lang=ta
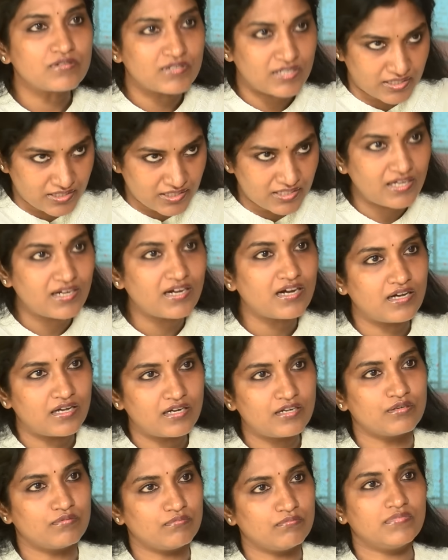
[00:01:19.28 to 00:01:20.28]
சொல்கிறேன் அதுதான்
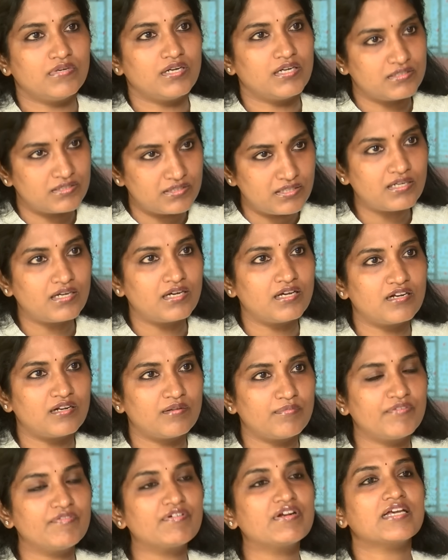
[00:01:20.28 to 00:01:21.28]
காரணம் அதுதான்
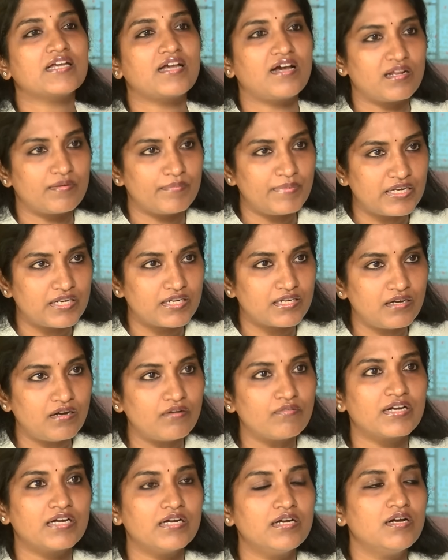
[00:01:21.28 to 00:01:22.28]
காரணம் இவங்களுக்கு யாருமே இல்லைன்னா
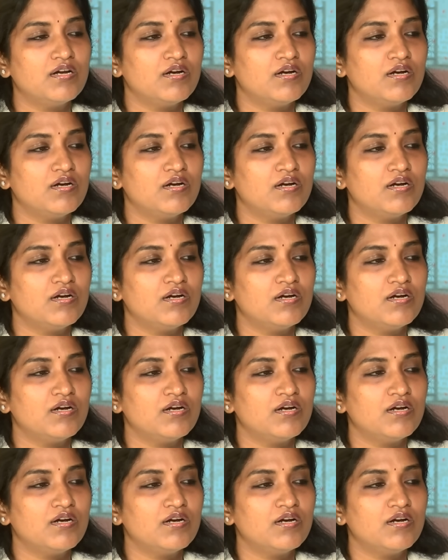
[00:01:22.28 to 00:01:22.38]
அவங்க